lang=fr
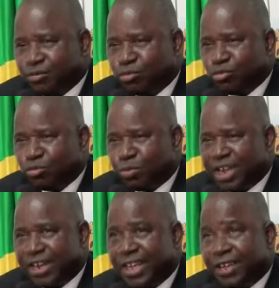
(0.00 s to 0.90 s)
pour
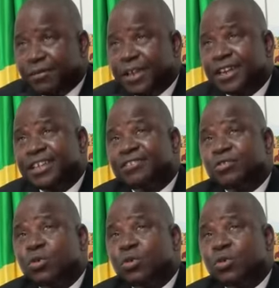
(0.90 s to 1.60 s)
parler avec les